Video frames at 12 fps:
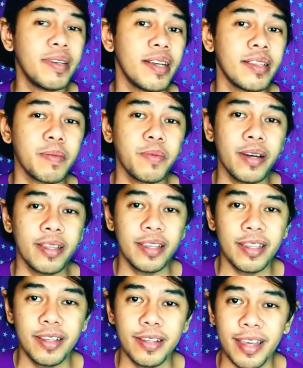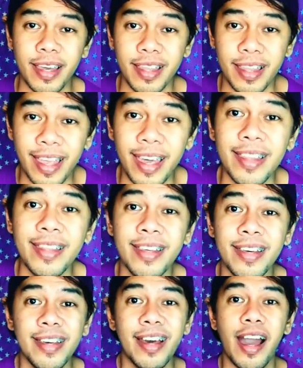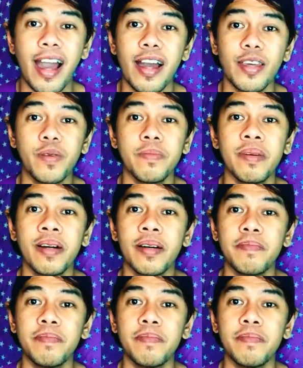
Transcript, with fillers: matatagpuan din din. And then, uh, yung mga